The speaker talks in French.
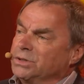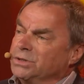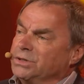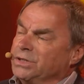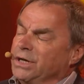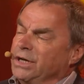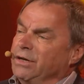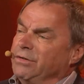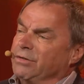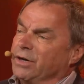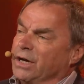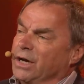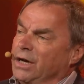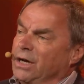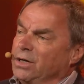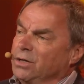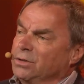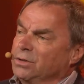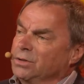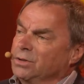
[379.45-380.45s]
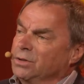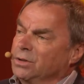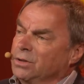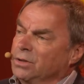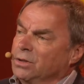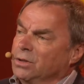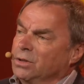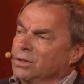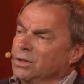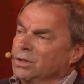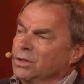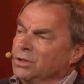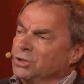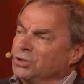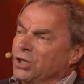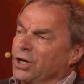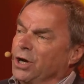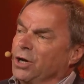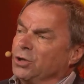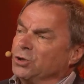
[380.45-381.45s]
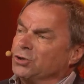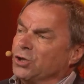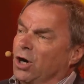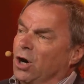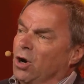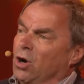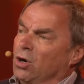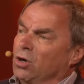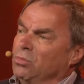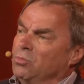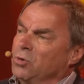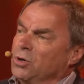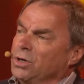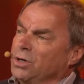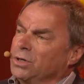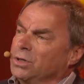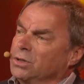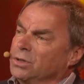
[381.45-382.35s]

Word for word: c'est vrai, j'ai un char, moi.